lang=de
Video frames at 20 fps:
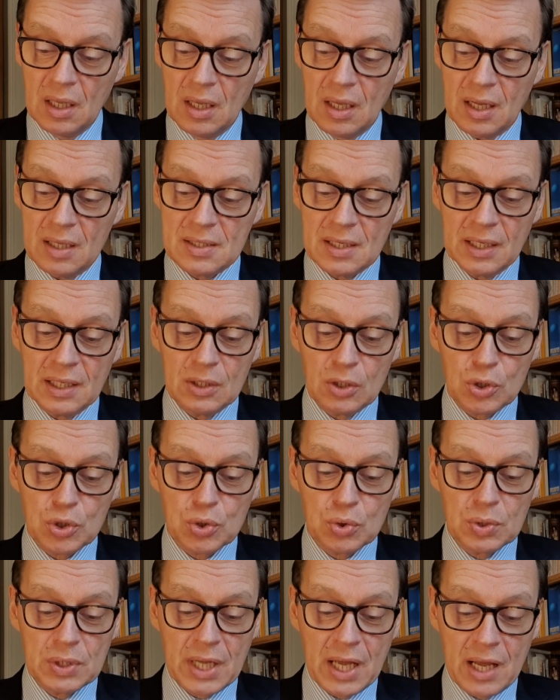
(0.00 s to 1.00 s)
Als er jedoch
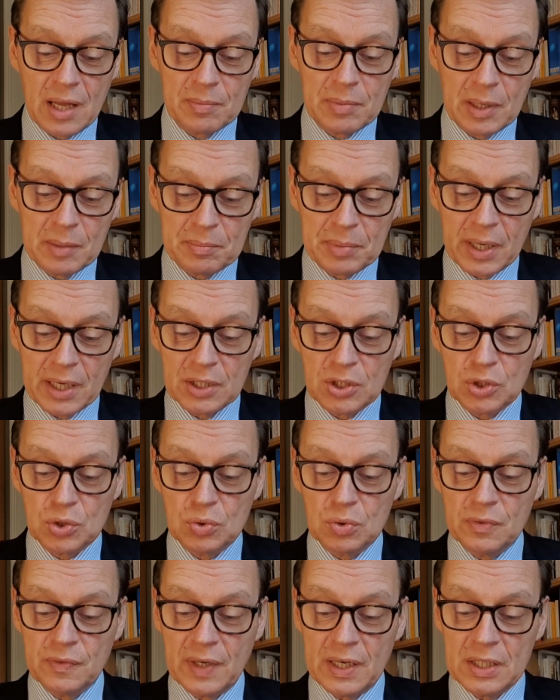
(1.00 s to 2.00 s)
schon nahe beim
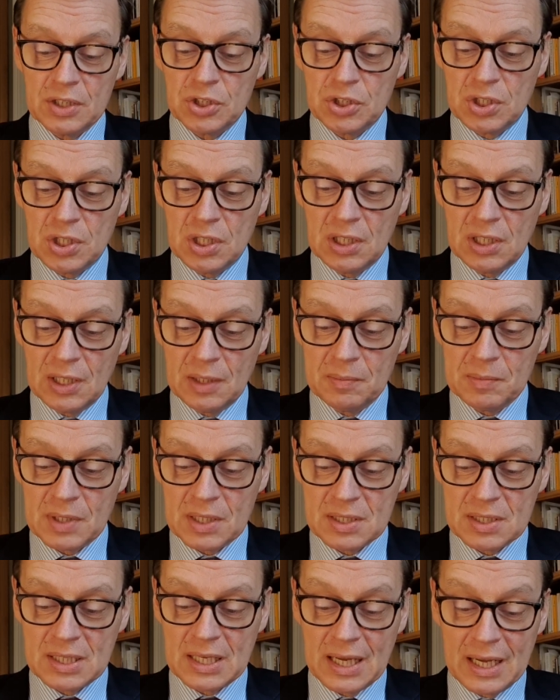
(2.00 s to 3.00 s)
Beichtstuhl war, schien ihm,
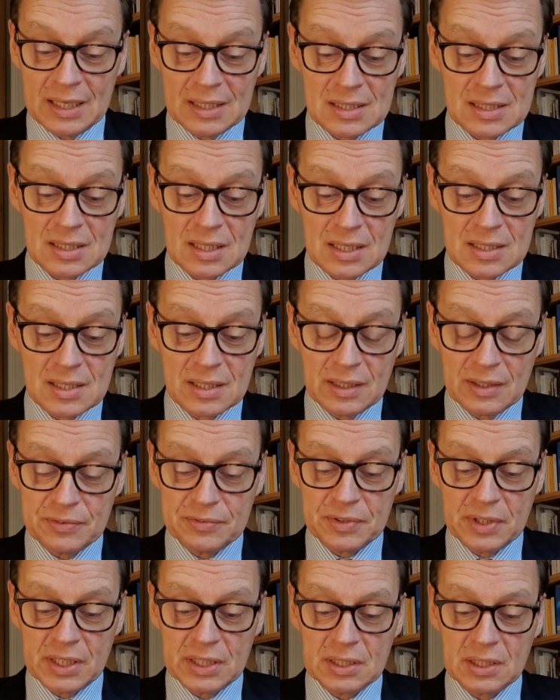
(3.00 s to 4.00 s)
dass die Anzahl seiner
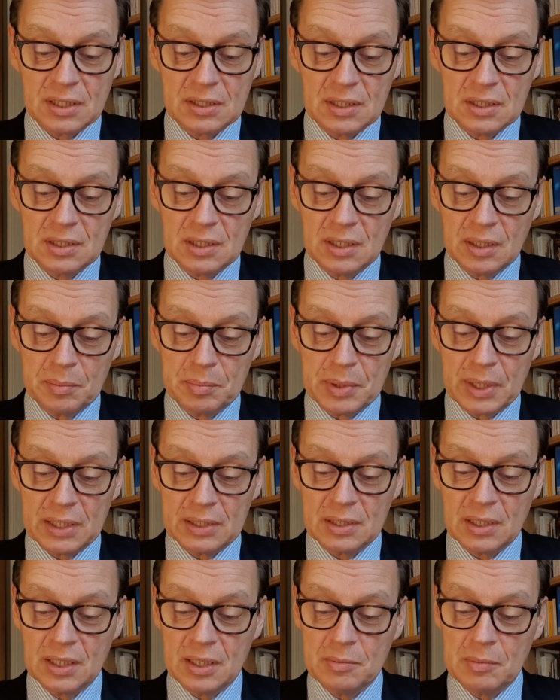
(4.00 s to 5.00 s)
Fehltritte, die der
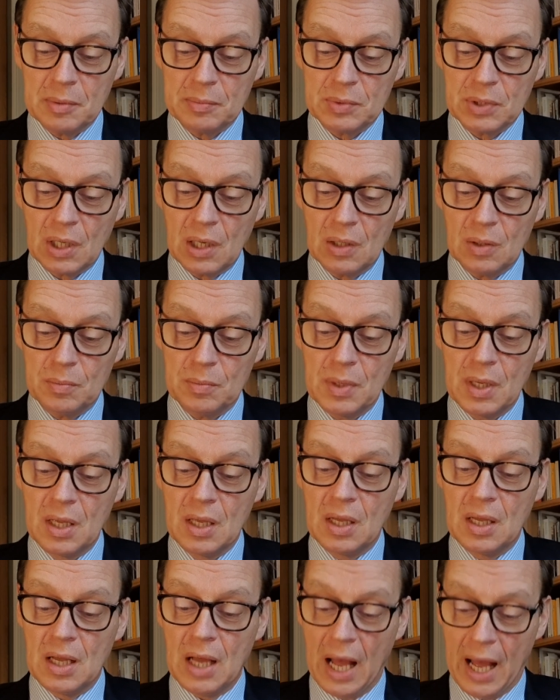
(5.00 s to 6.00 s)
Pater ihm im Traum
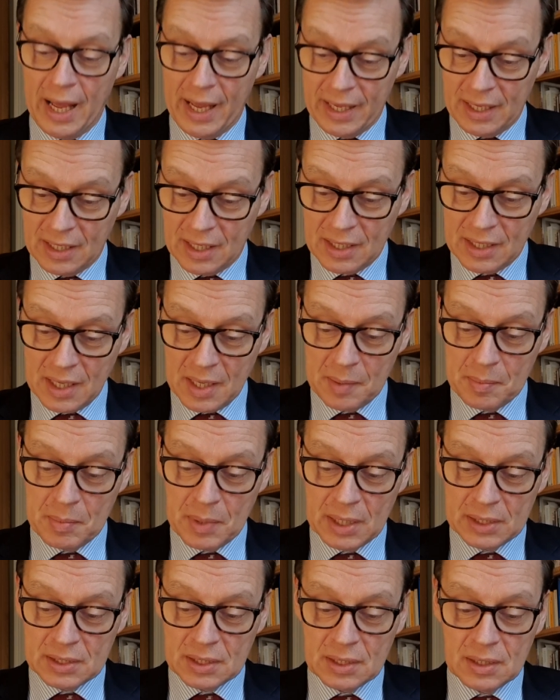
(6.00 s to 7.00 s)
eingegeben
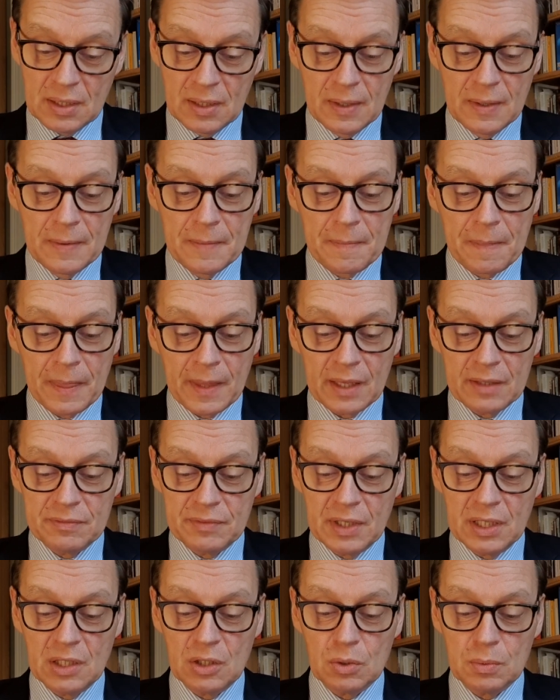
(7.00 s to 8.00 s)
hatte, ein
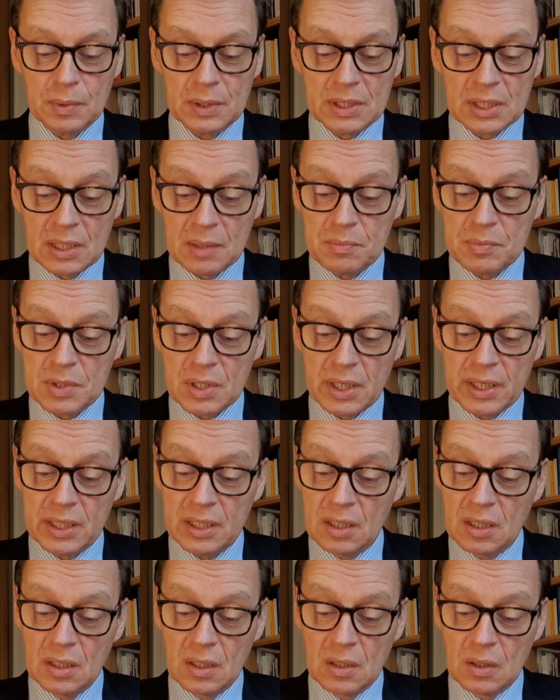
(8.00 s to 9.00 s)
wenig übertrieben sei,
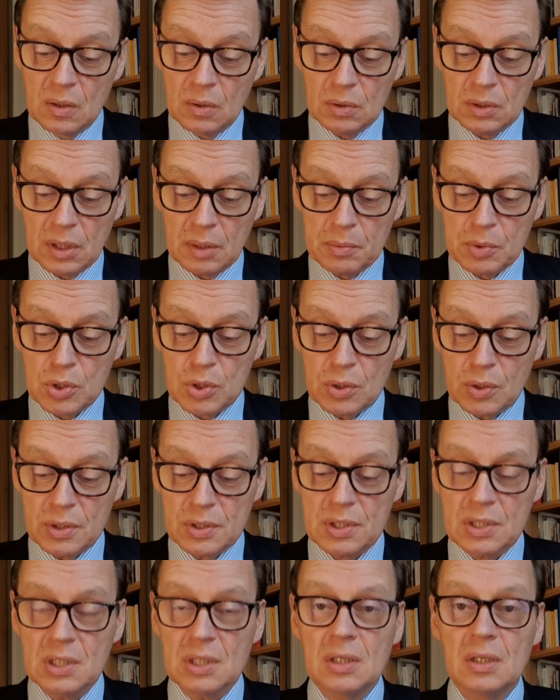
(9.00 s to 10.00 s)
und er
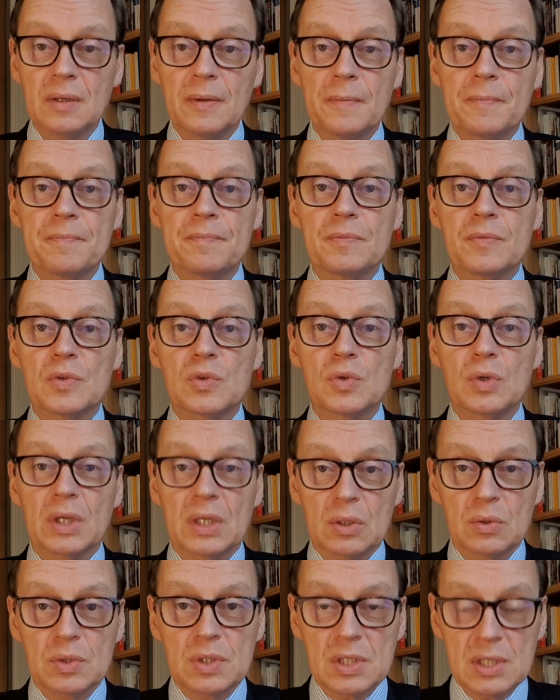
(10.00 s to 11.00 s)
beschloss, sie zu
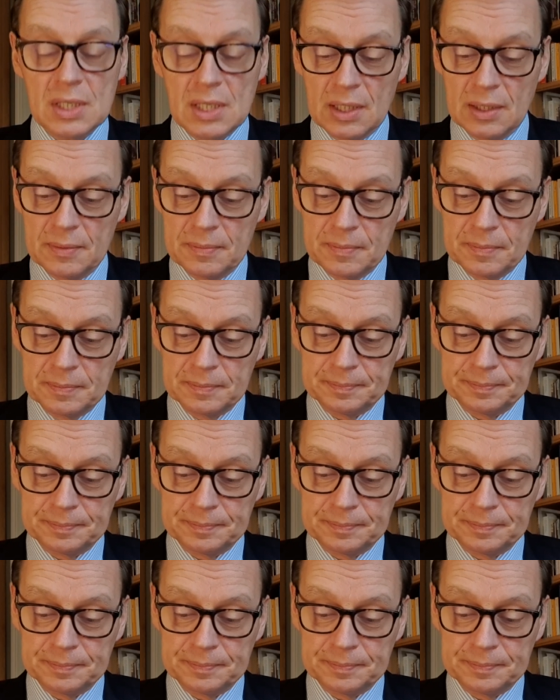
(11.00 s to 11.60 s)
reduzieren.